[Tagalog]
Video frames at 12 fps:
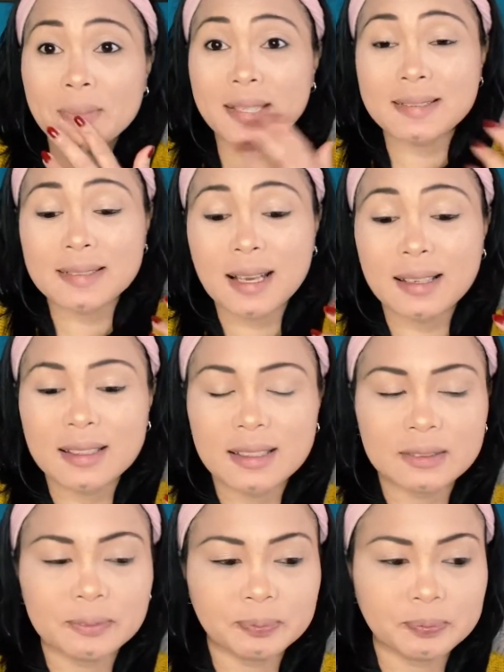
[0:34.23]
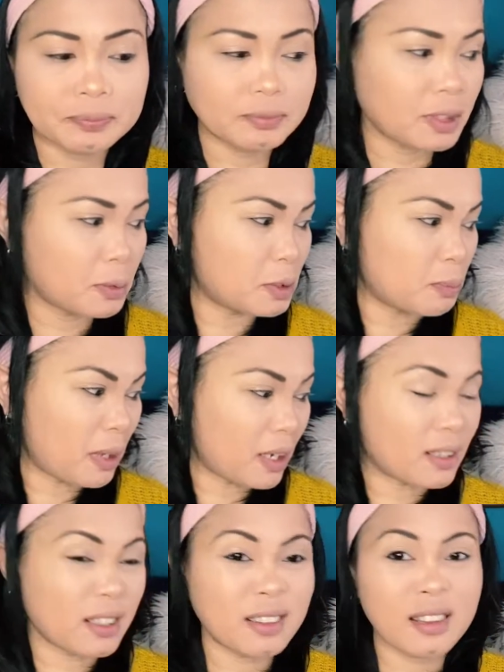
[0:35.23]
sa aking nails
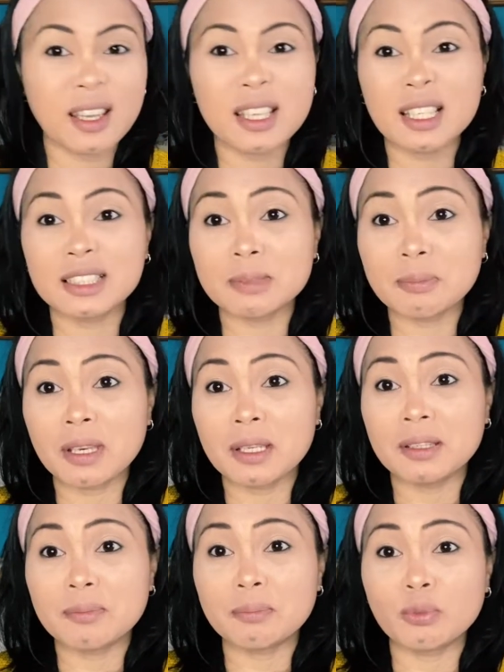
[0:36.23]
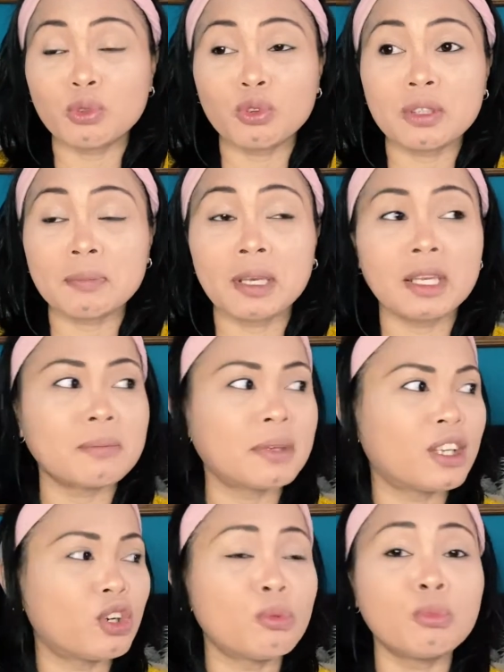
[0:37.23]
parang nagtry kasi mal kunti
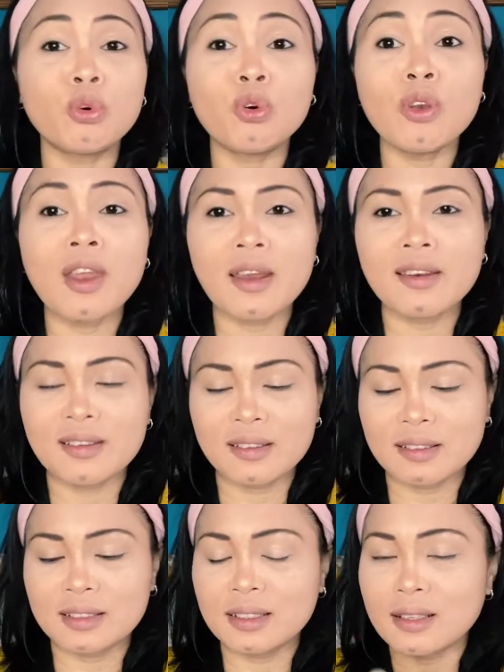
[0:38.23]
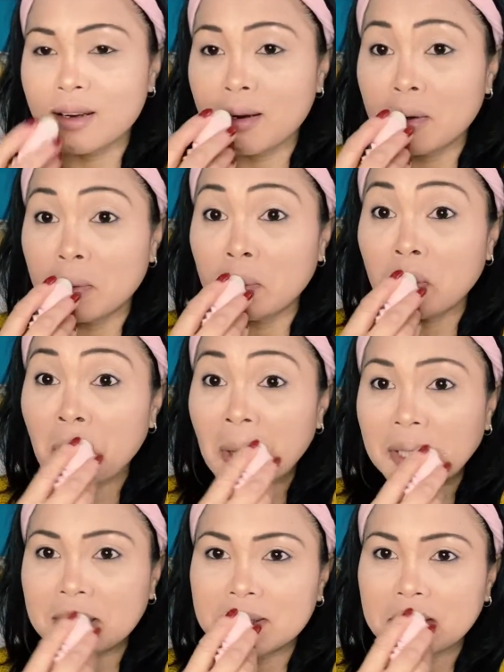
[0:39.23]
malamig umuulan.
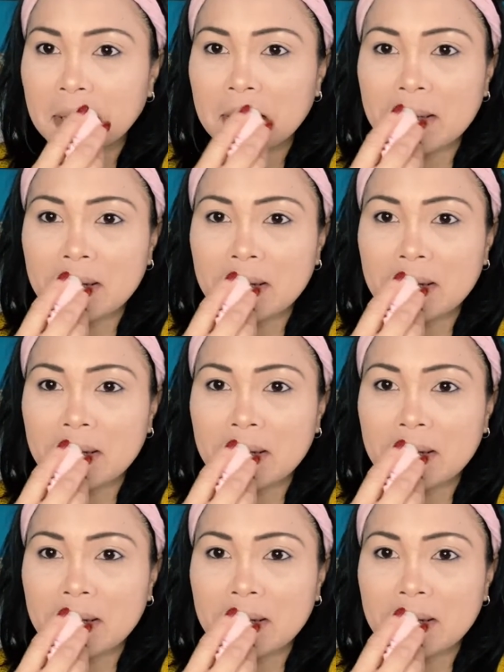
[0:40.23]
Umulan siya.